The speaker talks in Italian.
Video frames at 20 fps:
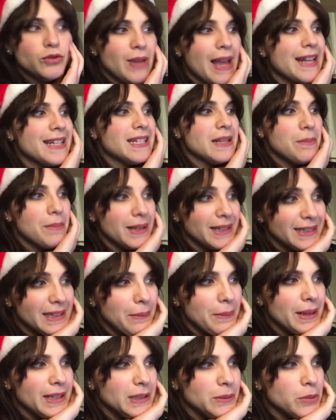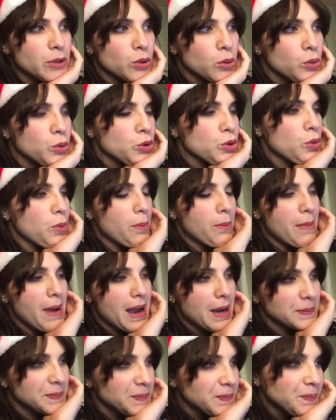è sempre in tema libroso,
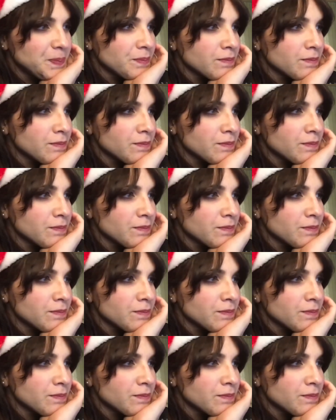ma